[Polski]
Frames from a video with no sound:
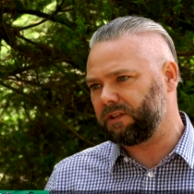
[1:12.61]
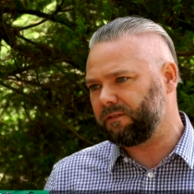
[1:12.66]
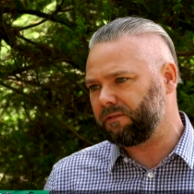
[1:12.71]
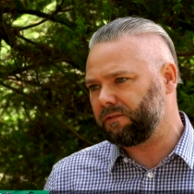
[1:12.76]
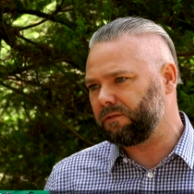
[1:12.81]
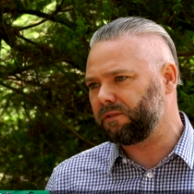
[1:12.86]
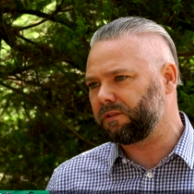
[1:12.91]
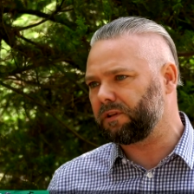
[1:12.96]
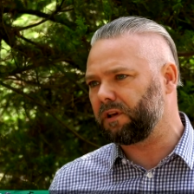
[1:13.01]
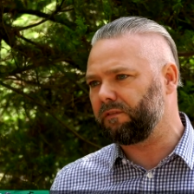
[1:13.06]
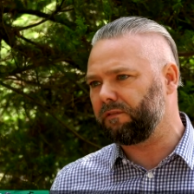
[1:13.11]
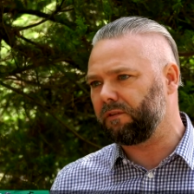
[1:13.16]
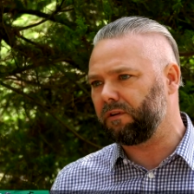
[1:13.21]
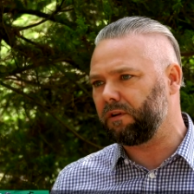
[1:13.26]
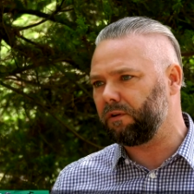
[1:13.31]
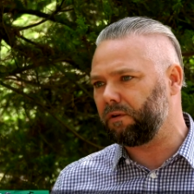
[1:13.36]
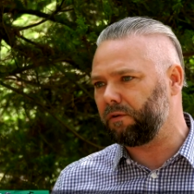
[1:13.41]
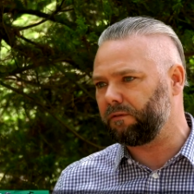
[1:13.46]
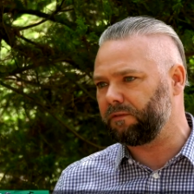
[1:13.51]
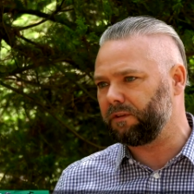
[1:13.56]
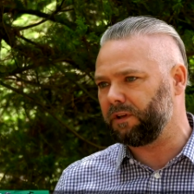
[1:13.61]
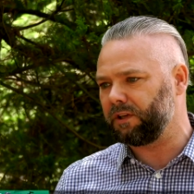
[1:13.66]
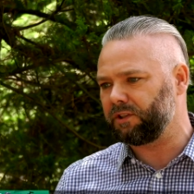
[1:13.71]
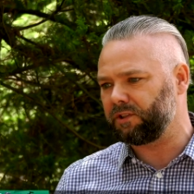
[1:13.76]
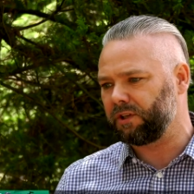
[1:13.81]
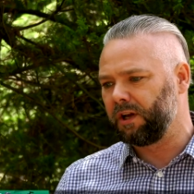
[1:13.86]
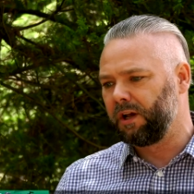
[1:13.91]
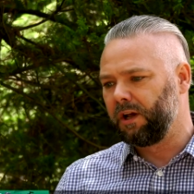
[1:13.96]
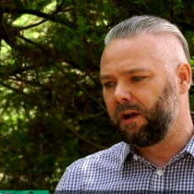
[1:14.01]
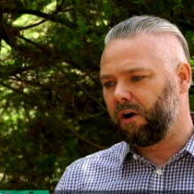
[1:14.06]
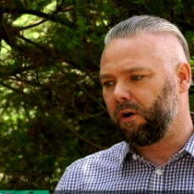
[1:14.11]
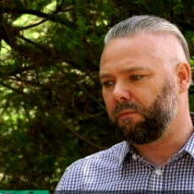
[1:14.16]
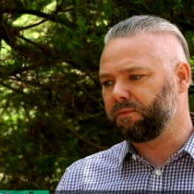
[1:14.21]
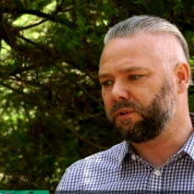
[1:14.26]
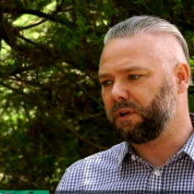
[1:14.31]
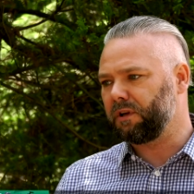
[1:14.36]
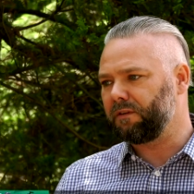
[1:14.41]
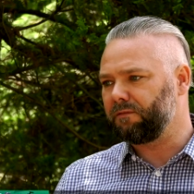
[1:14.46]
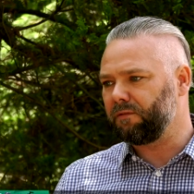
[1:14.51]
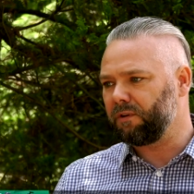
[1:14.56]
W Zyńskiej Woli również
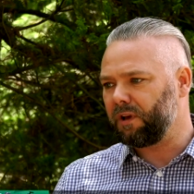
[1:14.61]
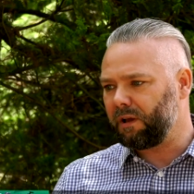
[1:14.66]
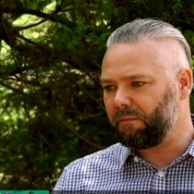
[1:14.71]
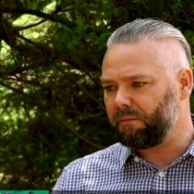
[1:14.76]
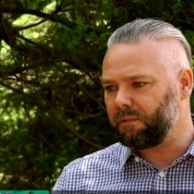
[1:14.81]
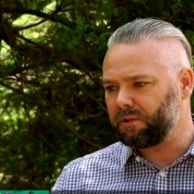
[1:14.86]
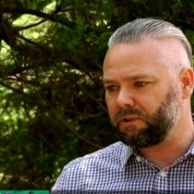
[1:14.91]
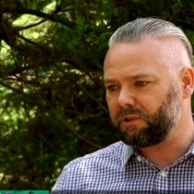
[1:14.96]
obserwujemy,